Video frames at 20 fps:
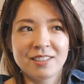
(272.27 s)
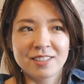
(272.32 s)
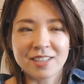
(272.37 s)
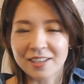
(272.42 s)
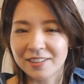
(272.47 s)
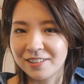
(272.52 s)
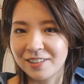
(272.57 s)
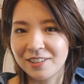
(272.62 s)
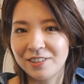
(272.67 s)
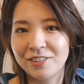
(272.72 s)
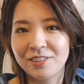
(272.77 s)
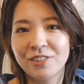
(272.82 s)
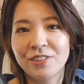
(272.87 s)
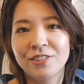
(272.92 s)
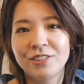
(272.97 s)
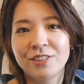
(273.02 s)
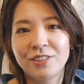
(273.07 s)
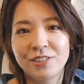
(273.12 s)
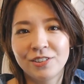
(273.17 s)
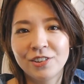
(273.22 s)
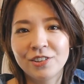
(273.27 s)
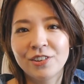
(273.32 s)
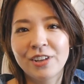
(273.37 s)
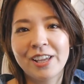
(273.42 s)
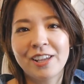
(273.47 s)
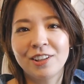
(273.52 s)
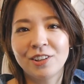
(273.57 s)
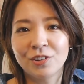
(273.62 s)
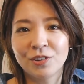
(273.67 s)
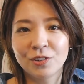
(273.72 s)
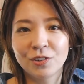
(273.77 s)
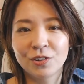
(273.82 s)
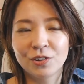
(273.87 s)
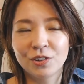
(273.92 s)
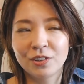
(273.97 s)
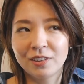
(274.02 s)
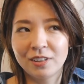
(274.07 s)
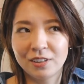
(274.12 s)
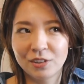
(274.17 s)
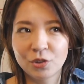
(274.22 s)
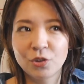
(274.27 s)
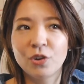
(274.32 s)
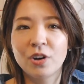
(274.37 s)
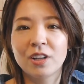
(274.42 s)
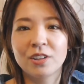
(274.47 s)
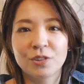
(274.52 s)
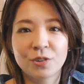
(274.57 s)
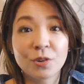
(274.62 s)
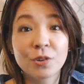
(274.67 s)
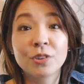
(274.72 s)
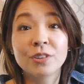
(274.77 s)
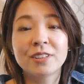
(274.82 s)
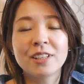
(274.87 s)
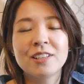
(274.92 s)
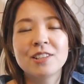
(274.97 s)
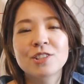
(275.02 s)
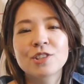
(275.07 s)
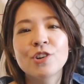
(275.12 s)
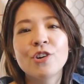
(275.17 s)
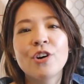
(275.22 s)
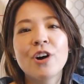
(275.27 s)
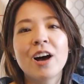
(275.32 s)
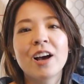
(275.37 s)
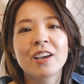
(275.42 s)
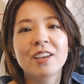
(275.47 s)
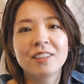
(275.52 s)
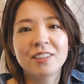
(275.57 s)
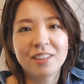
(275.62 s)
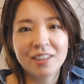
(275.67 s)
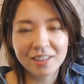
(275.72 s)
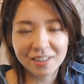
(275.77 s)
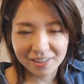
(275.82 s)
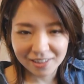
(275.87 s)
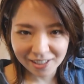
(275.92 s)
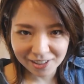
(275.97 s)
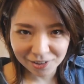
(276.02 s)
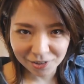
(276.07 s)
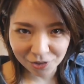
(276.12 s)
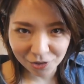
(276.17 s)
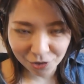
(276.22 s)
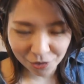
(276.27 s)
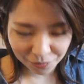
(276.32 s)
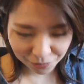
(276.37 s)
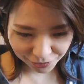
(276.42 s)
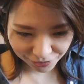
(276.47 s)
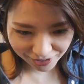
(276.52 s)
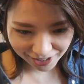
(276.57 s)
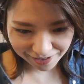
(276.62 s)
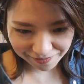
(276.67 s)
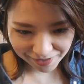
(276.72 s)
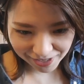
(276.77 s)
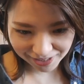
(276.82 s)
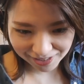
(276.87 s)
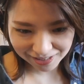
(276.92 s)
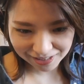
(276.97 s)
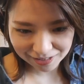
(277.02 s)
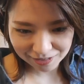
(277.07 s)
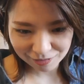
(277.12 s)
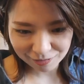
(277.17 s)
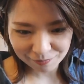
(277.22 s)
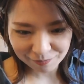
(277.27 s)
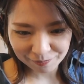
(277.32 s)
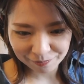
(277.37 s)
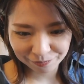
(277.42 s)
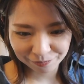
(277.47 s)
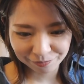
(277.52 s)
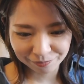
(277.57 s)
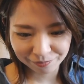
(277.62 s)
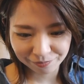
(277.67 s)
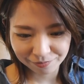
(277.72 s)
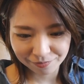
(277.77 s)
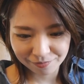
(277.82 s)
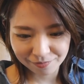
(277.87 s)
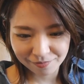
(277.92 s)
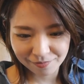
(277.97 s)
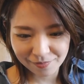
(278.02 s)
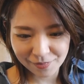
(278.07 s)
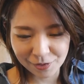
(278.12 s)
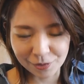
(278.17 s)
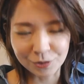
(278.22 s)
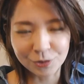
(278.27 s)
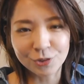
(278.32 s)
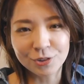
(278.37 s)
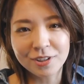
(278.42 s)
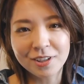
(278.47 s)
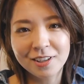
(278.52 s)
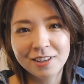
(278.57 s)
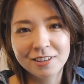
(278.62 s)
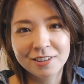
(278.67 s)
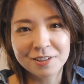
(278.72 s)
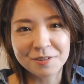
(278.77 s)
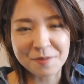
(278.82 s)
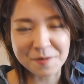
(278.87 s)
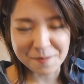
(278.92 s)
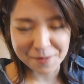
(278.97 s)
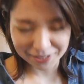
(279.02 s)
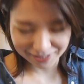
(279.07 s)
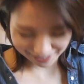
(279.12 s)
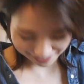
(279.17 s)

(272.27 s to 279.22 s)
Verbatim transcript: チャンネルをの、えーと、動画のコンテンツを上げていきたいと思っています本当にすみま